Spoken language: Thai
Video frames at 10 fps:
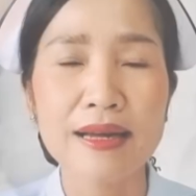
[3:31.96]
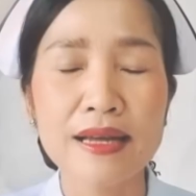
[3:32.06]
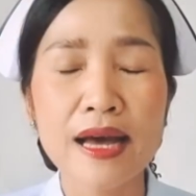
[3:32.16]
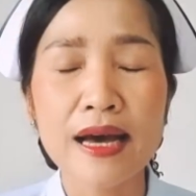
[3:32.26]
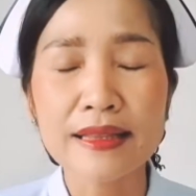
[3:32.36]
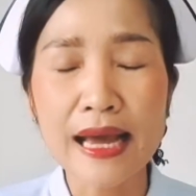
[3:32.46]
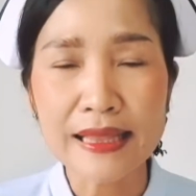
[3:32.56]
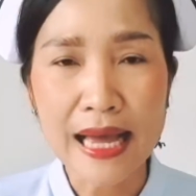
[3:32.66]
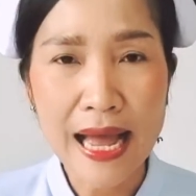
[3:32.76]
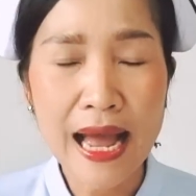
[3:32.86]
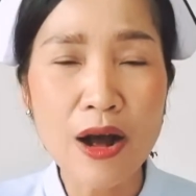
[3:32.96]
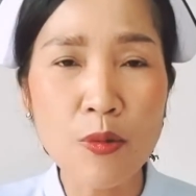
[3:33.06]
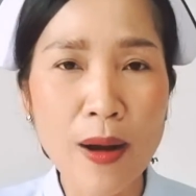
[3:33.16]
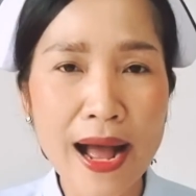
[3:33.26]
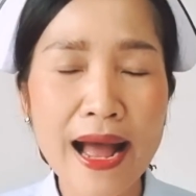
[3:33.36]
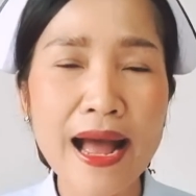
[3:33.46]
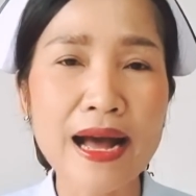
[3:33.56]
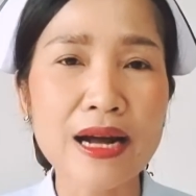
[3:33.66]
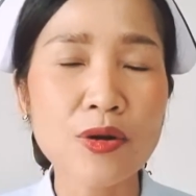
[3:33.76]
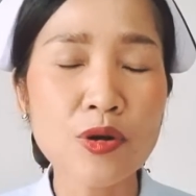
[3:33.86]
ค่ะแต่ถ้าหากว่า
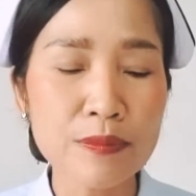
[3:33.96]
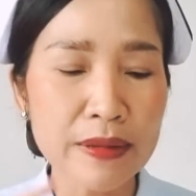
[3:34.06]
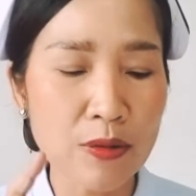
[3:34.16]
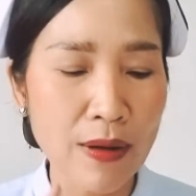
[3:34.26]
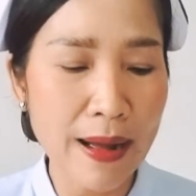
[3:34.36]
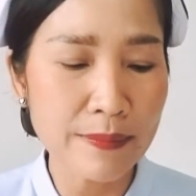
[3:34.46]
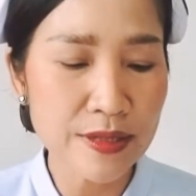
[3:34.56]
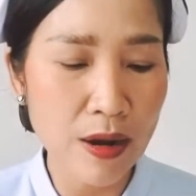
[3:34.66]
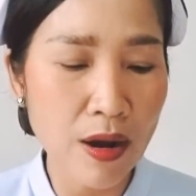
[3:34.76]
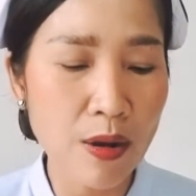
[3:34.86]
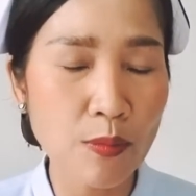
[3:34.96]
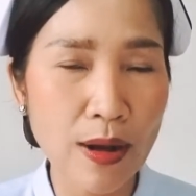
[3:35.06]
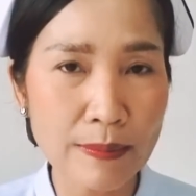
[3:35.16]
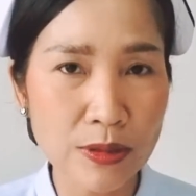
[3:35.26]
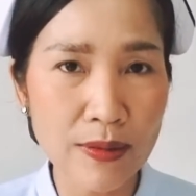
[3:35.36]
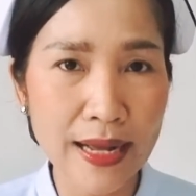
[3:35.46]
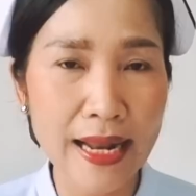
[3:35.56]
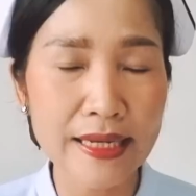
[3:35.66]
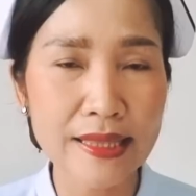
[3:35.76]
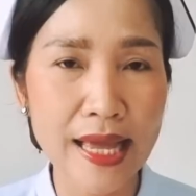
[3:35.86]
คุณมีความชอบความต้อง
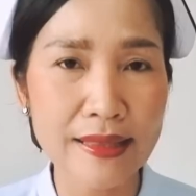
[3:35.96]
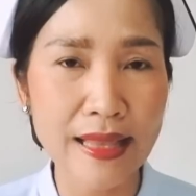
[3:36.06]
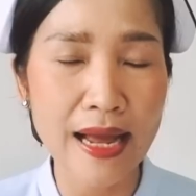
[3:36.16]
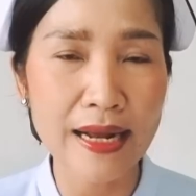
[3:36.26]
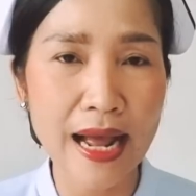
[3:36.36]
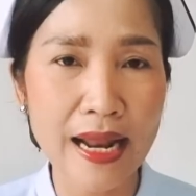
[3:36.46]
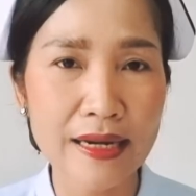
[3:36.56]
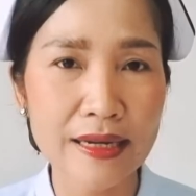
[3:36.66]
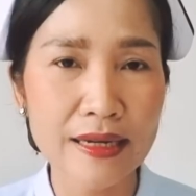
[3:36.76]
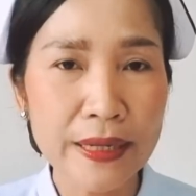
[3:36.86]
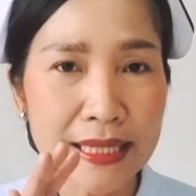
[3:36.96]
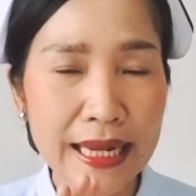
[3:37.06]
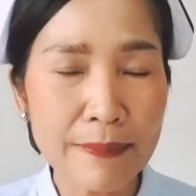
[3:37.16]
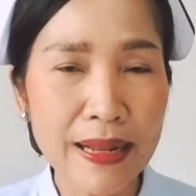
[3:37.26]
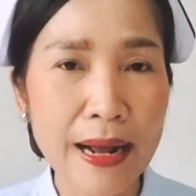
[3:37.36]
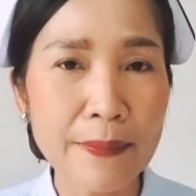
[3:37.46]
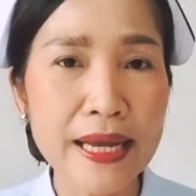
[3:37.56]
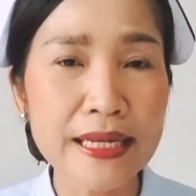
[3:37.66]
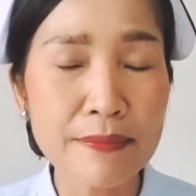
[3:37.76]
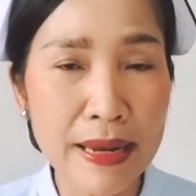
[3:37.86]
การที่แตกต่างกัน พฤติกรรมทางเพ
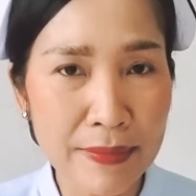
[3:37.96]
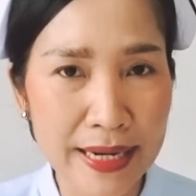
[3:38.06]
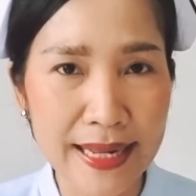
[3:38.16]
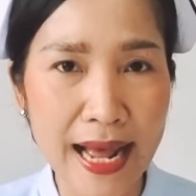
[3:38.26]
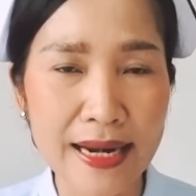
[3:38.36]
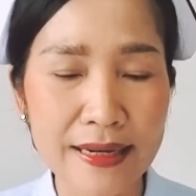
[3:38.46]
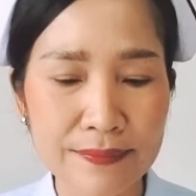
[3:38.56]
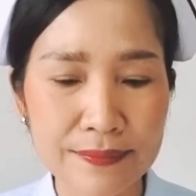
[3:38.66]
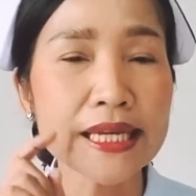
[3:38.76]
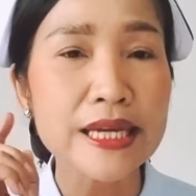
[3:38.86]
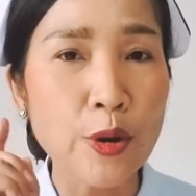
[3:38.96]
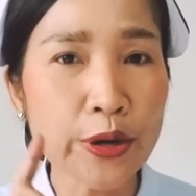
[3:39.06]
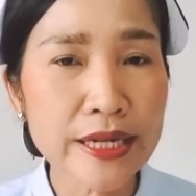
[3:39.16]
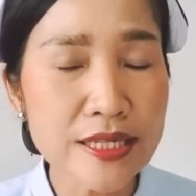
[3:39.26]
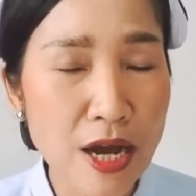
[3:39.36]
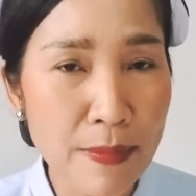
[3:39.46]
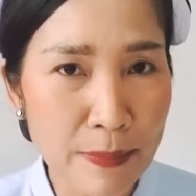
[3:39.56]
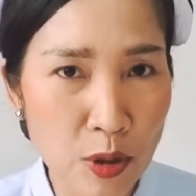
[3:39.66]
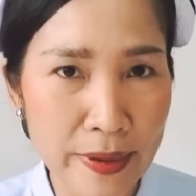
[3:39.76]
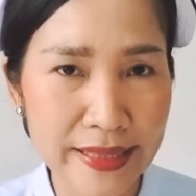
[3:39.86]
ศที่ไม่เหมือนกัน อีกคนนึงชอบแบ
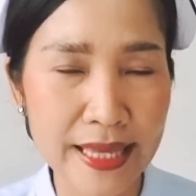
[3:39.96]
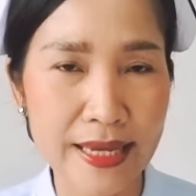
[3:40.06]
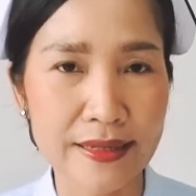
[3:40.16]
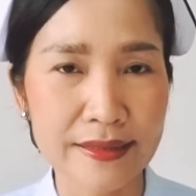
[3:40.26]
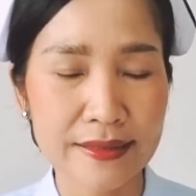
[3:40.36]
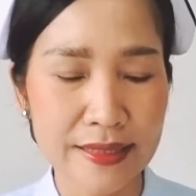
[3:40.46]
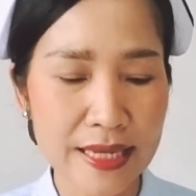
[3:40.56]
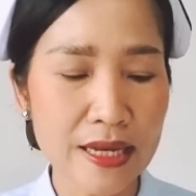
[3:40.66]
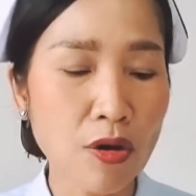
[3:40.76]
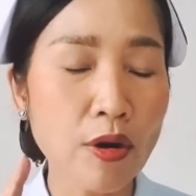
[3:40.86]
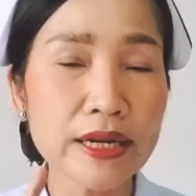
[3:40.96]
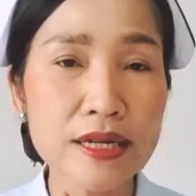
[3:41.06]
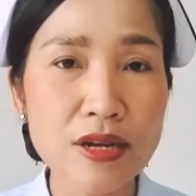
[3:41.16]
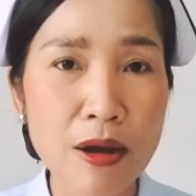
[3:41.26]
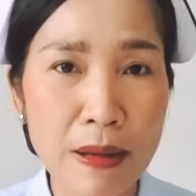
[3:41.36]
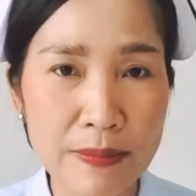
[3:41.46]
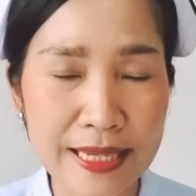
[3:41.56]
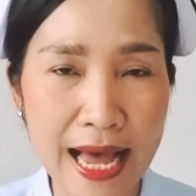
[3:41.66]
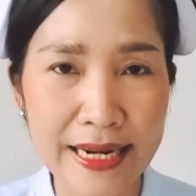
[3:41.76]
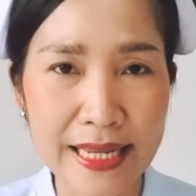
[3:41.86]
บโรแมนติก อีกคนนึงชอบแบบ
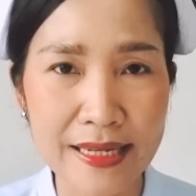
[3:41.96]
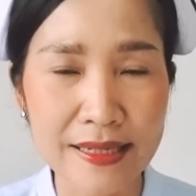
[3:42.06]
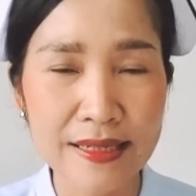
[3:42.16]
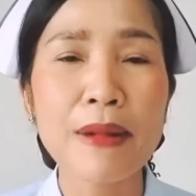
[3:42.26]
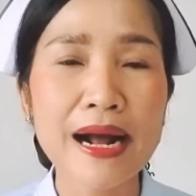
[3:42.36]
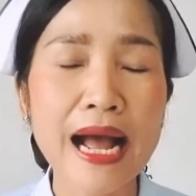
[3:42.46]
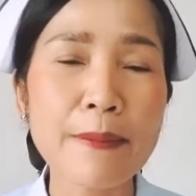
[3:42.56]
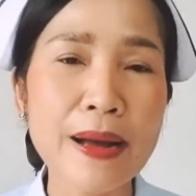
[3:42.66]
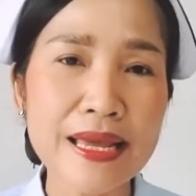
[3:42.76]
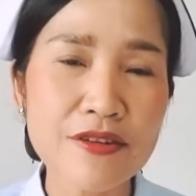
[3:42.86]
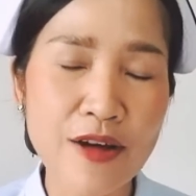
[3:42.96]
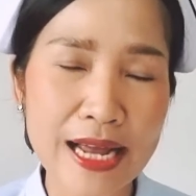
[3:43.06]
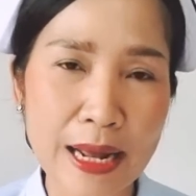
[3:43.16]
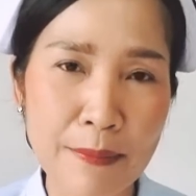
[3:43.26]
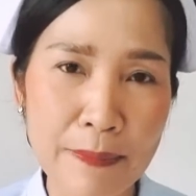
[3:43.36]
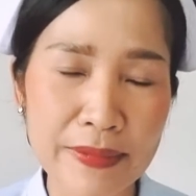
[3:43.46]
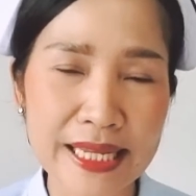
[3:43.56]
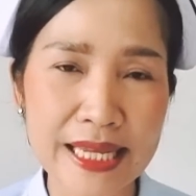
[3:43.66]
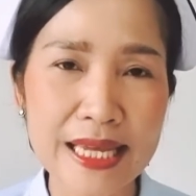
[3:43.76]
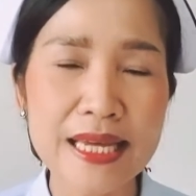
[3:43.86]
ซาดิส บังคับให้อีกฝ่ายทางแบบ
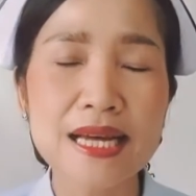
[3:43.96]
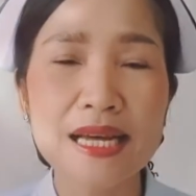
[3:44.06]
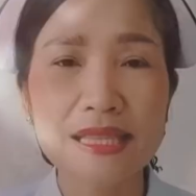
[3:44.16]
นี้